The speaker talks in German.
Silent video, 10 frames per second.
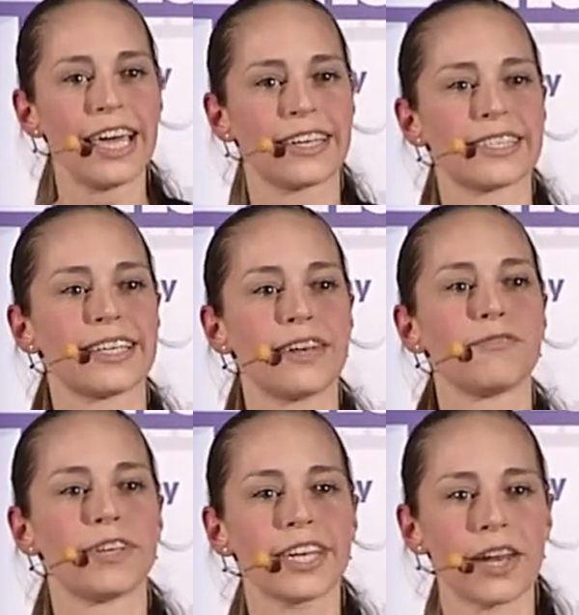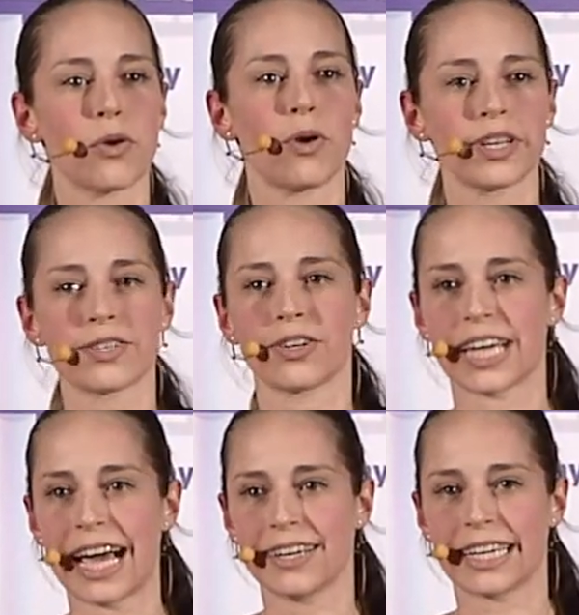Das nennen wir dann
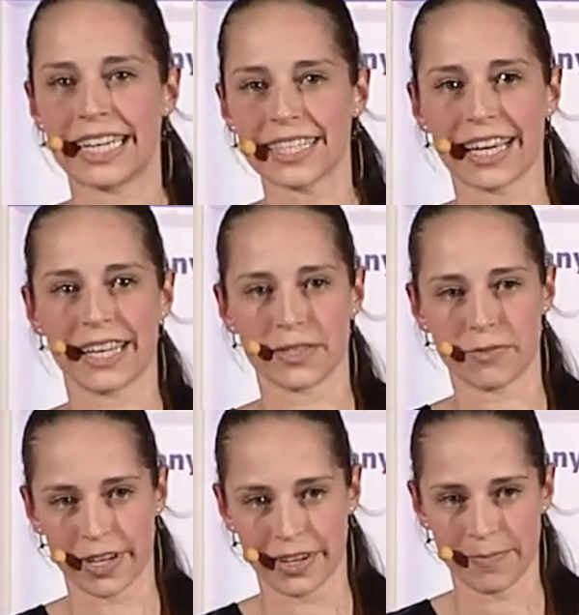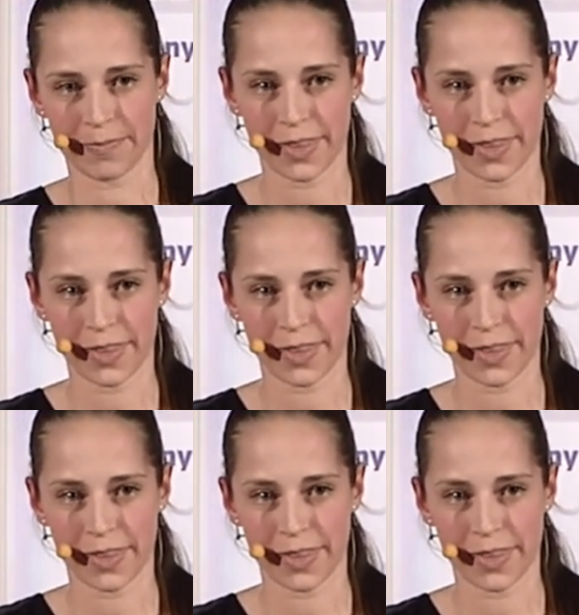horizontaler Gentransfer.